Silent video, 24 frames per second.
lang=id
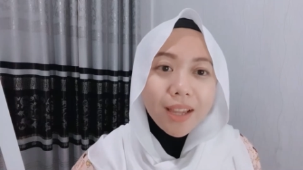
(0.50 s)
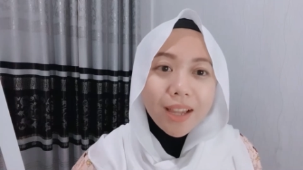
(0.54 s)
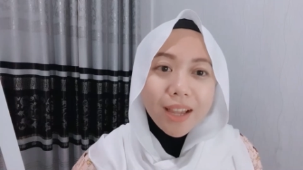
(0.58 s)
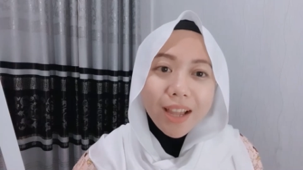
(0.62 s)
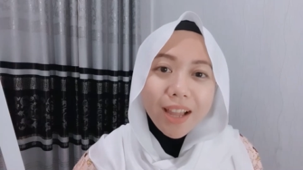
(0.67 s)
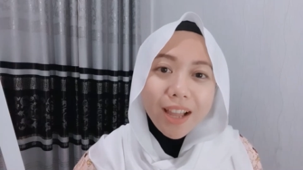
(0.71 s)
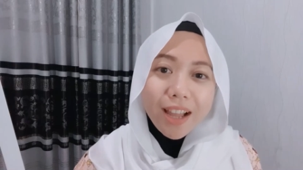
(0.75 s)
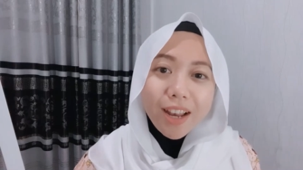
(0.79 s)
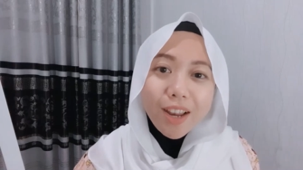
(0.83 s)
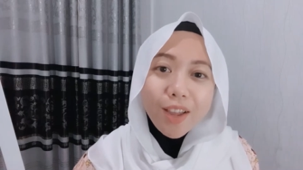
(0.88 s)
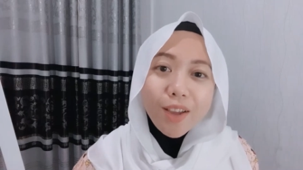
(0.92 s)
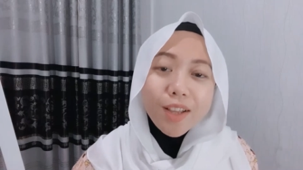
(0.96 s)

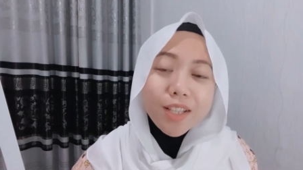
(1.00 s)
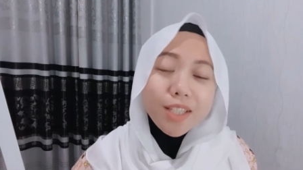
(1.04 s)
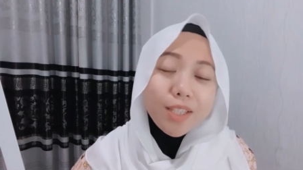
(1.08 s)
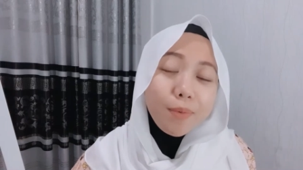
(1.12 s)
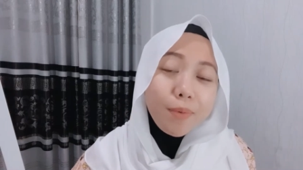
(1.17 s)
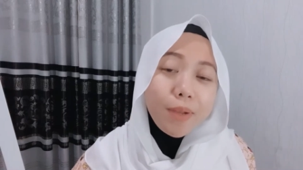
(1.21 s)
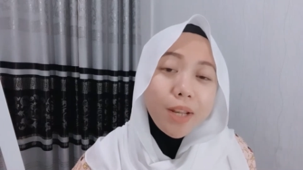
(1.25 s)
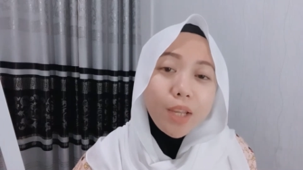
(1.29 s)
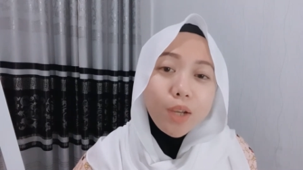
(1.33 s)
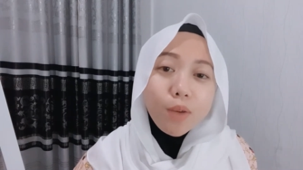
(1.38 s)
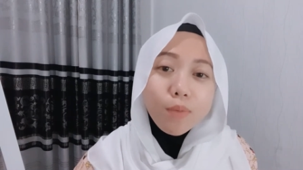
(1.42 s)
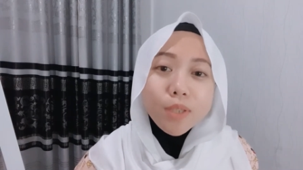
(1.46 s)
Halo,
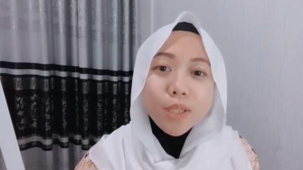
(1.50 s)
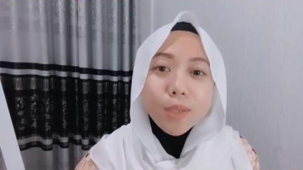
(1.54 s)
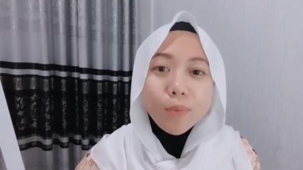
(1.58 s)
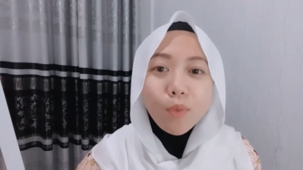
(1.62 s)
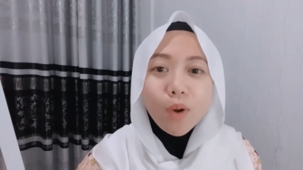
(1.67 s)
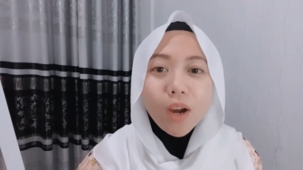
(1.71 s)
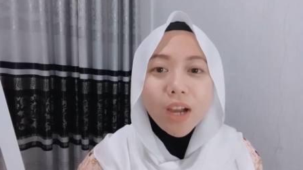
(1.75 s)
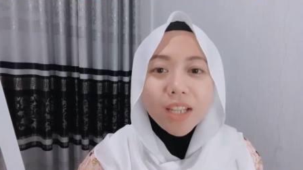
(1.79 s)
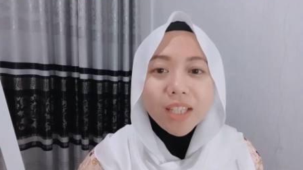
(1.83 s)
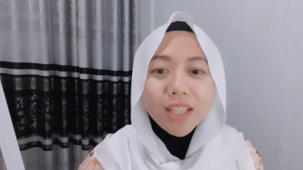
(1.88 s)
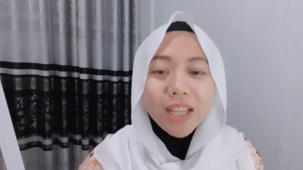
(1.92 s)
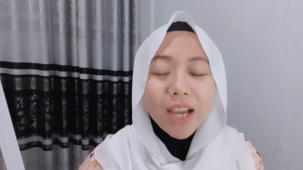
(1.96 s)
Assalamualaikum
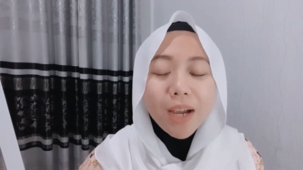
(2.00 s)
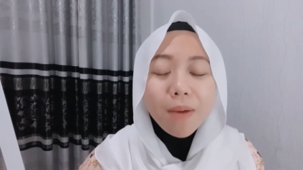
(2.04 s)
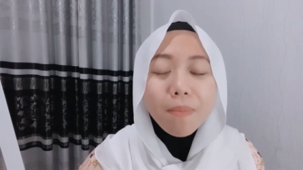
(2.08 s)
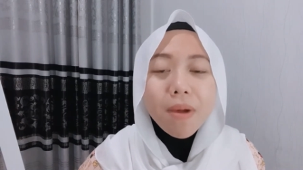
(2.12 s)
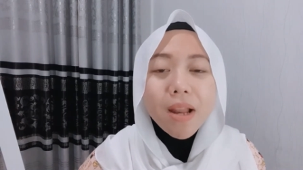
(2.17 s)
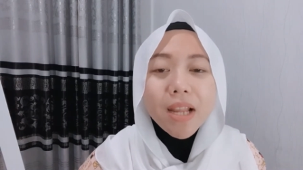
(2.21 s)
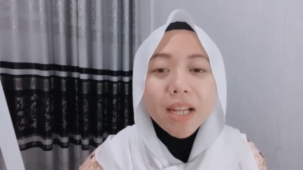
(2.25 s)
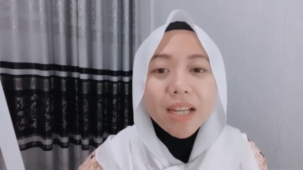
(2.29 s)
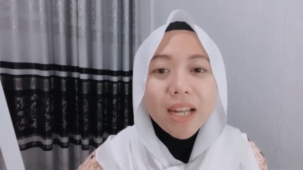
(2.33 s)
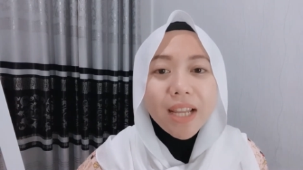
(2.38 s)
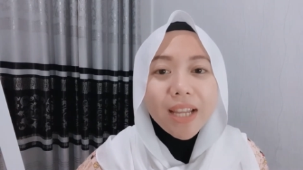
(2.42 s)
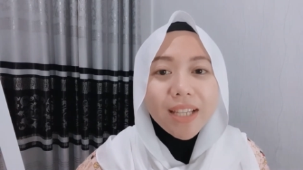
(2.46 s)
semuanya.
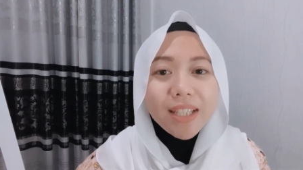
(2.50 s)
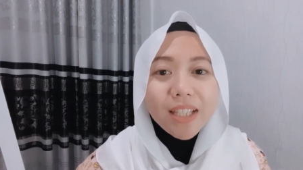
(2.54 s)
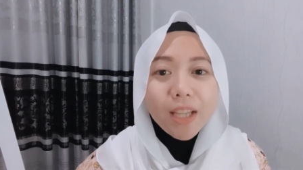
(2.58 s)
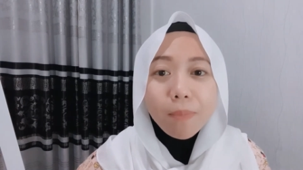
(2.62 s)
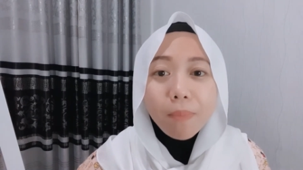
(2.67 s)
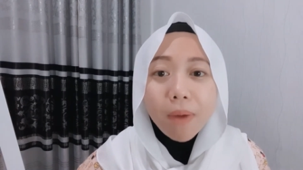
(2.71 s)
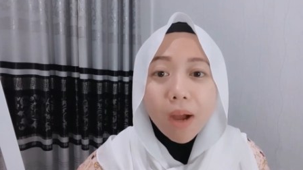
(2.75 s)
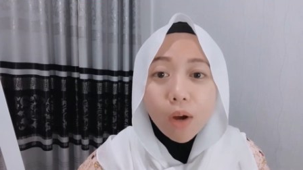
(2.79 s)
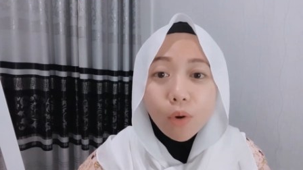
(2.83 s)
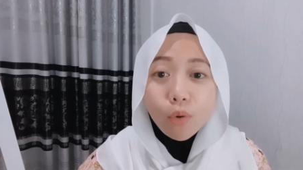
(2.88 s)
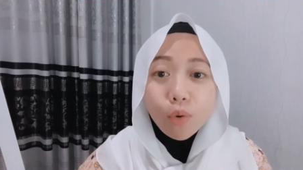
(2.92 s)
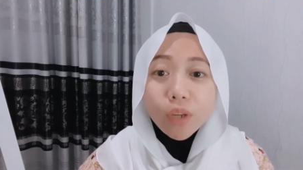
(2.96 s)
Balik lagi
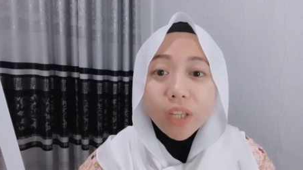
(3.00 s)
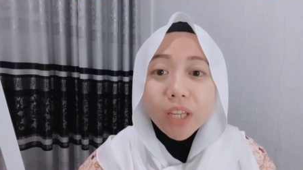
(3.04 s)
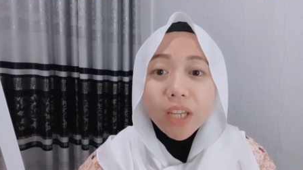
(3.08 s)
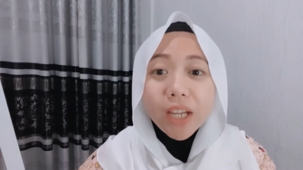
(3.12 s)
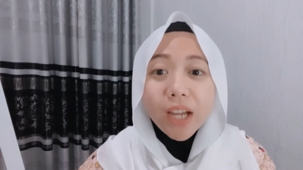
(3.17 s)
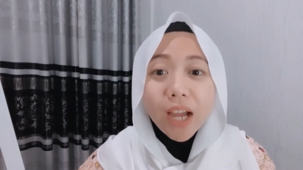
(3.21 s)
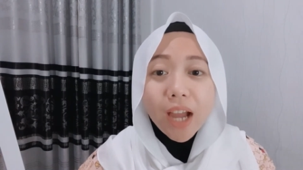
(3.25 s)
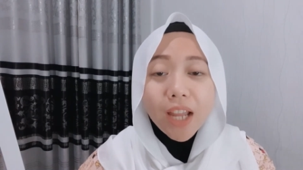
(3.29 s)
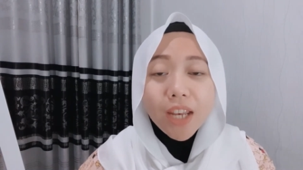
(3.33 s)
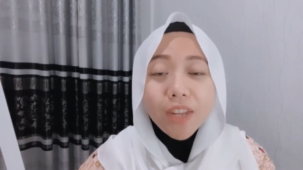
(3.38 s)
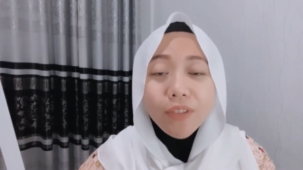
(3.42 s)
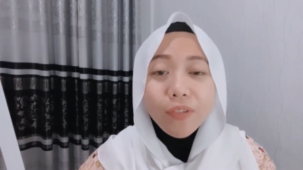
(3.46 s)
sama aku Rika.